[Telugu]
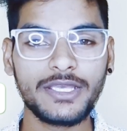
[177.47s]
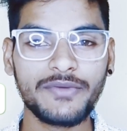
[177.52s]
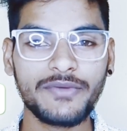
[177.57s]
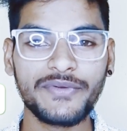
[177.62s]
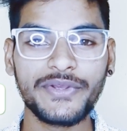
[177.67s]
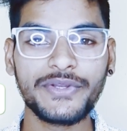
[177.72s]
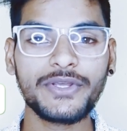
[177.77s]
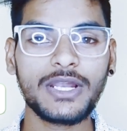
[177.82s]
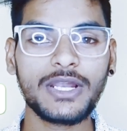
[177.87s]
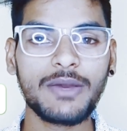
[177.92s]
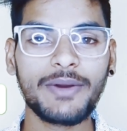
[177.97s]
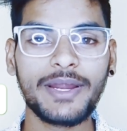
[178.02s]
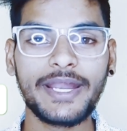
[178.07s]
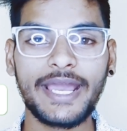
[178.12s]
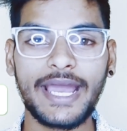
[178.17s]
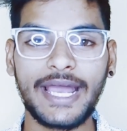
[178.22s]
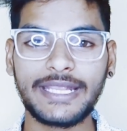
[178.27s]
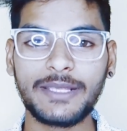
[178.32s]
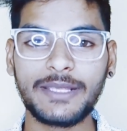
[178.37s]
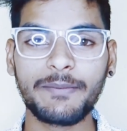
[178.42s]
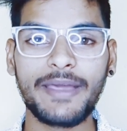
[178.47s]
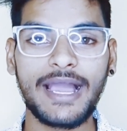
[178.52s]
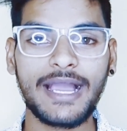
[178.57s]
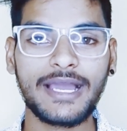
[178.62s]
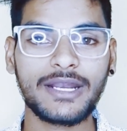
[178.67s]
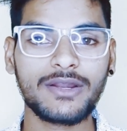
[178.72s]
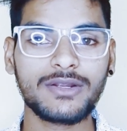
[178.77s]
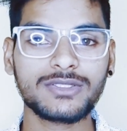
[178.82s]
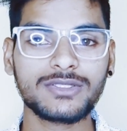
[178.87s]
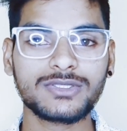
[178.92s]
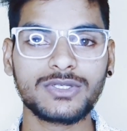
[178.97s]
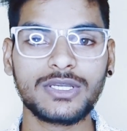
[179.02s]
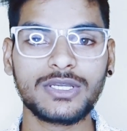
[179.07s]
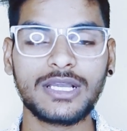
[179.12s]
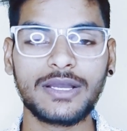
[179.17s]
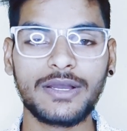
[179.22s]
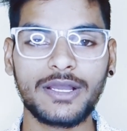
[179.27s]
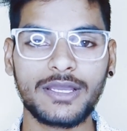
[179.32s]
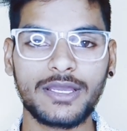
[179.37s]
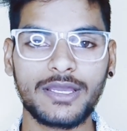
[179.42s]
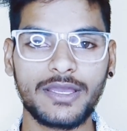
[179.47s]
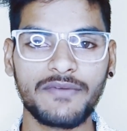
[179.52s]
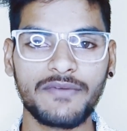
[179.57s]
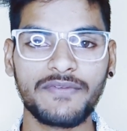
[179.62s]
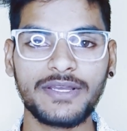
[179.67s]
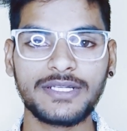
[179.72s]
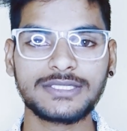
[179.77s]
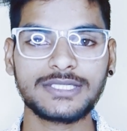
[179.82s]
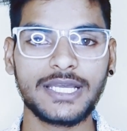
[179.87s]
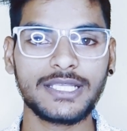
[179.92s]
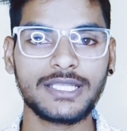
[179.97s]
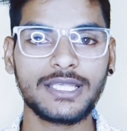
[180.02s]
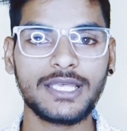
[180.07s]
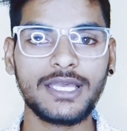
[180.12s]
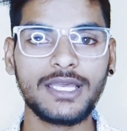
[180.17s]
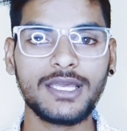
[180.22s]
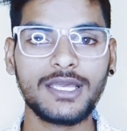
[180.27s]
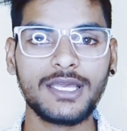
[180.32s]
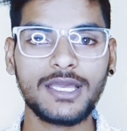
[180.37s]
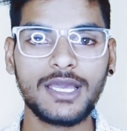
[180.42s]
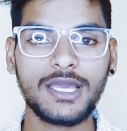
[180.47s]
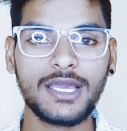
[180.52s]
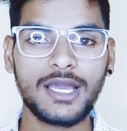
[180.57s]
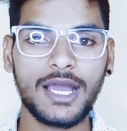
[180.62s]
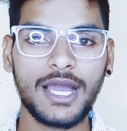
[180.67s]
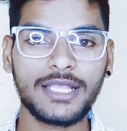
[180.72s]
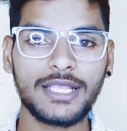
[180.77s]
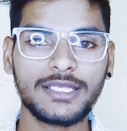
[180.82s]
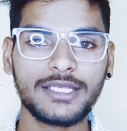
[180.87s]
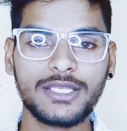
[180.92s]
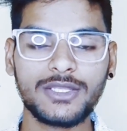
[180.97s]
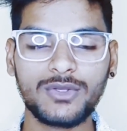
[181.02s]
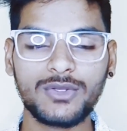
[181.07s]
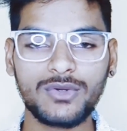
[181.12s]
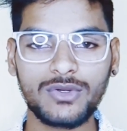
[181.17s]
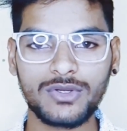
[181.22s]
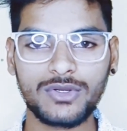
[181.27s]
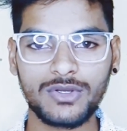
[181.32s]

ఈ వీడియోలో వాడే అన్ని బ్యాక్గ్రౌండ్స్ ఇంకా ఎఫెక్ట్స్ అయితే అన్ని నేను